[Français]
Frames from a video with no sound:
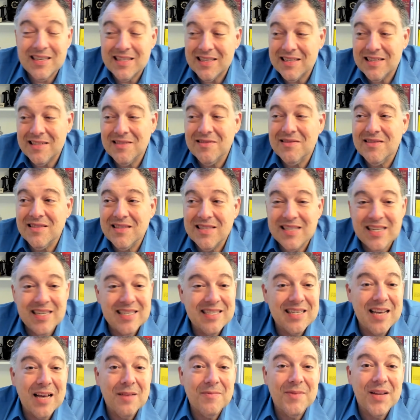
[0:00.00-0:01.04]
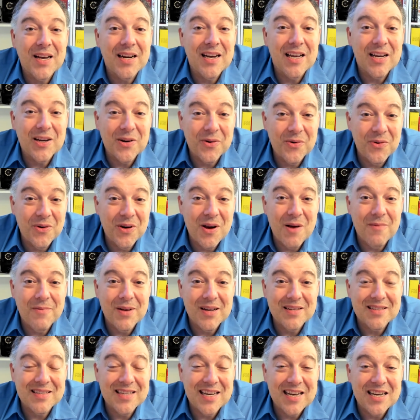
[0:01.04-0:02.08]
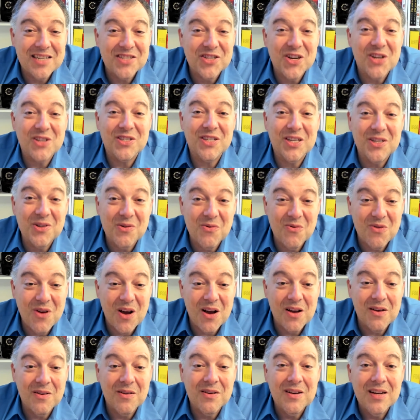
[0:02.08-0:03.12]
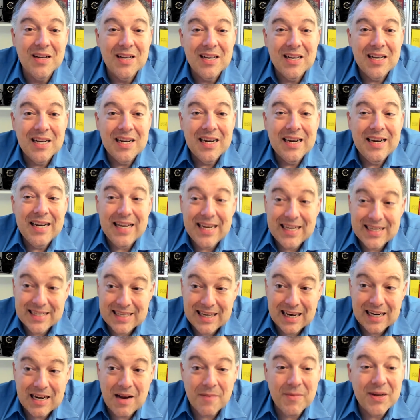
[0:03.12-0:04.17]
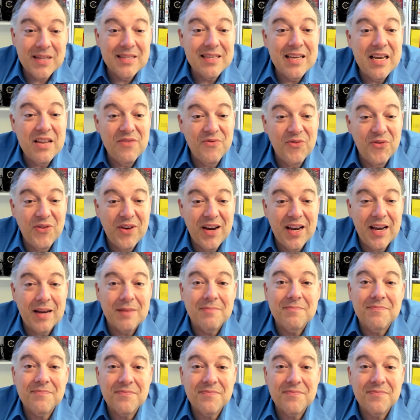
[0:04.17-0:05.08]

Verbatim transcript: les arbres dans la rue commencent à changer de couleur et ça commence à être frais.